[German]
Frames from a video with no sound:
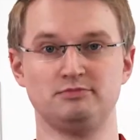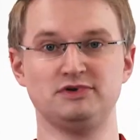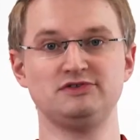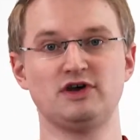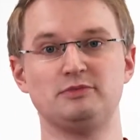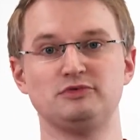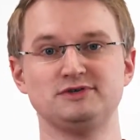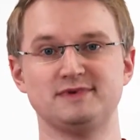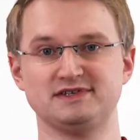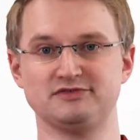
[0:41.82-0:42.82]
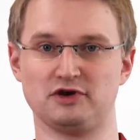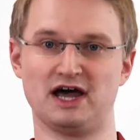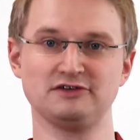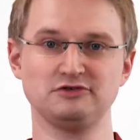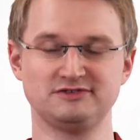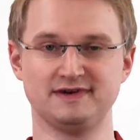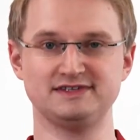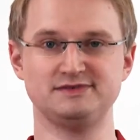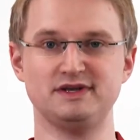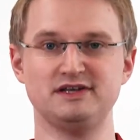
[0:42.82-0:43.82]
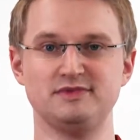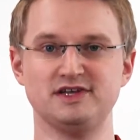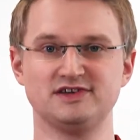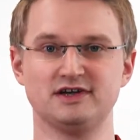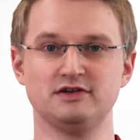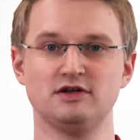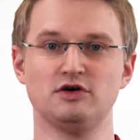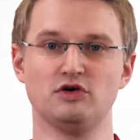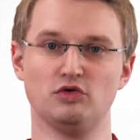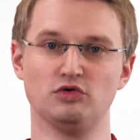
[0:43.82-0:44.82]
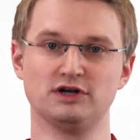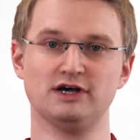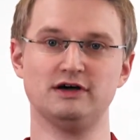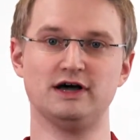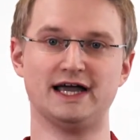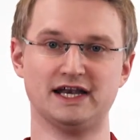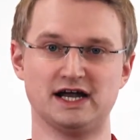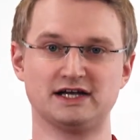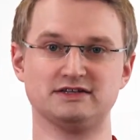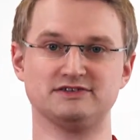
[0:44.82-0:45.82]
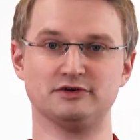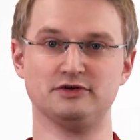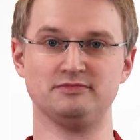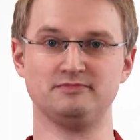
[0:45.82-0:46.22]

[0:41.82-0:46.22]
bis zu einem Durchmesser von 28 mm oder einen Achtel Zoll.